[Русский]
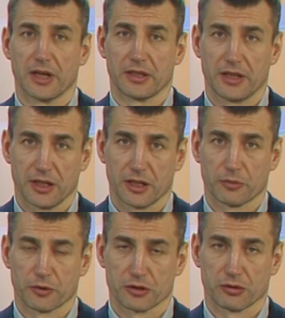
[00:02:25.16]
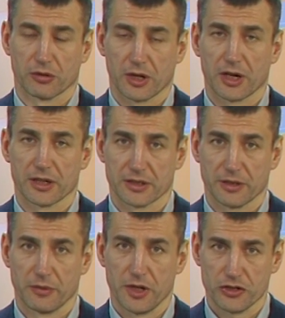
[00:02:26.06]
денег пришло
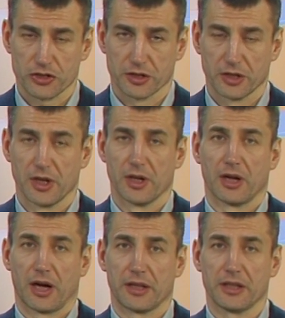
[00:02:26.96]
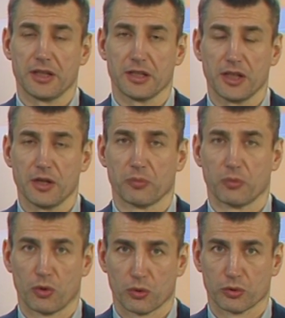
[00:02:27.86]
гораздо меньше, они не
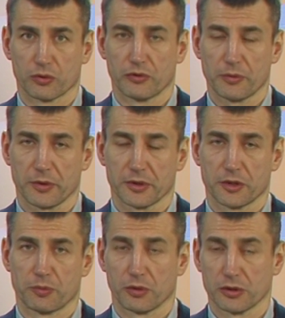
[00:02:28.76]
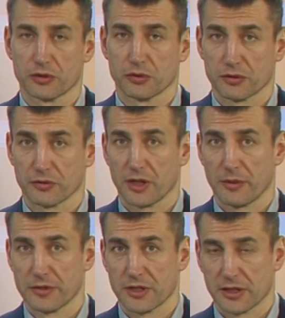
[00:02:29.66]
могут выполнить полностью свои
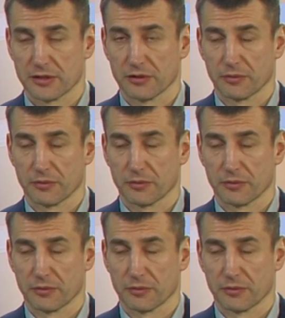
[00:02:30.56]
обязательства.